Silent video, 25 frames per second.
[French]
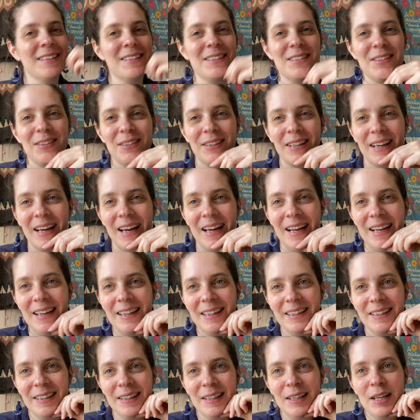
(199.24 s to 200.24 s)

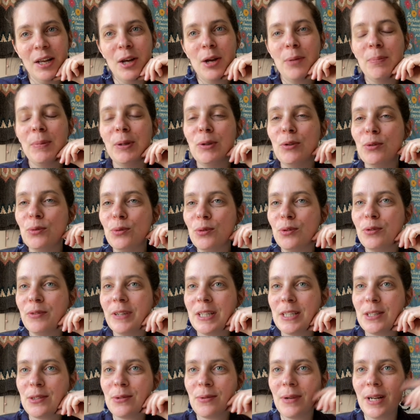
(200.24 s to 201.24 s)
centrale. Mais de toute
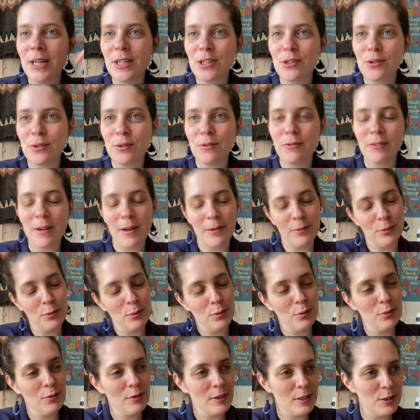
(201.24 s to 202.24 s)
façon, là, je... Enfin, de
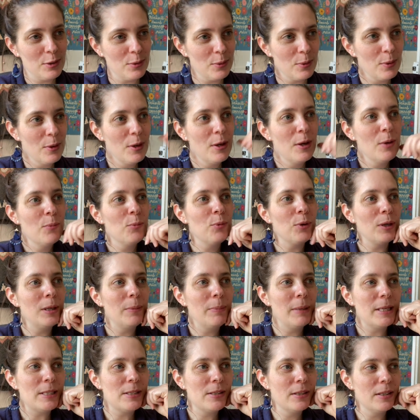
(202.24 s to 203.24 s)
toute façon, pour les
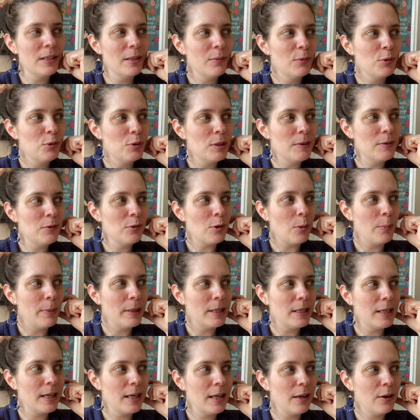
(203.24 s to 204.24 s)
personnes qui me suivent sur
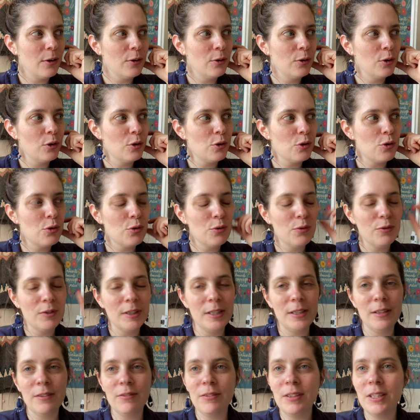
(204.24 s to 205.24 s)
Patreon, je fais
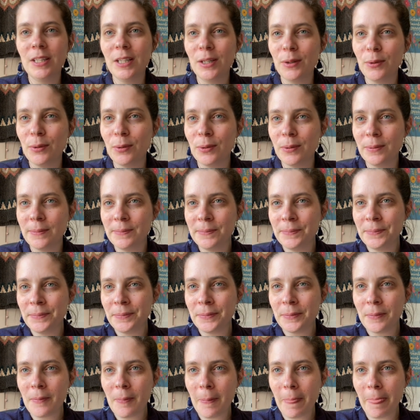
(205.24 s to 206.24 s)
des vidéos
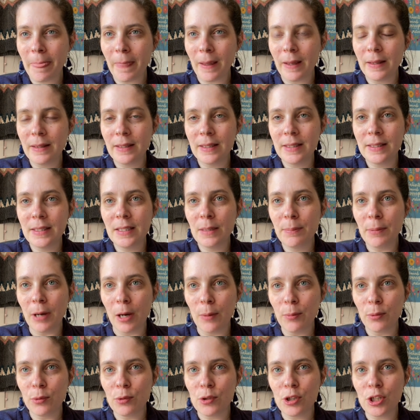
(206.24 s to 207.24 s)
euh, dédié par
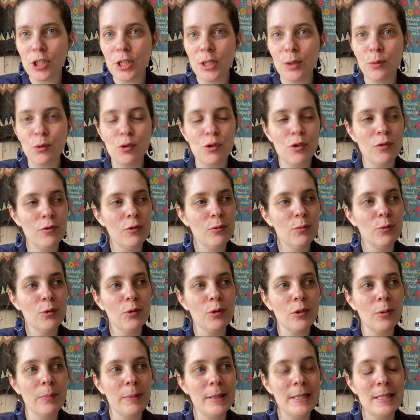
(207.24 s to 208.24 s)
projet où je vous
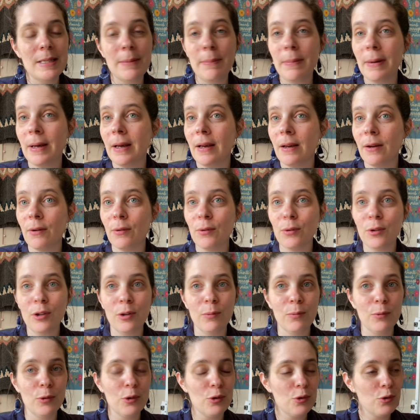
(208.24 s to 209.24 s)
montre pas à pas euh,
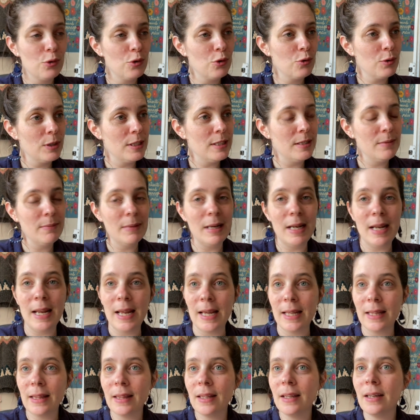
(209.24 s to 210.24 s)
comment je choisis mes
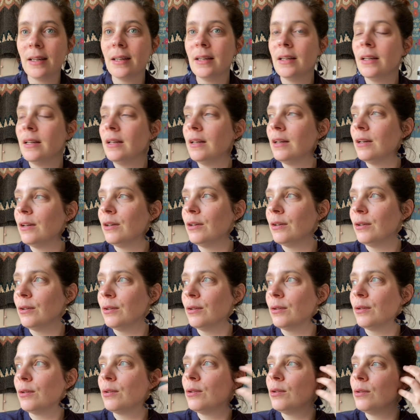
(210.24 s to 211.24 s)
laines, euh,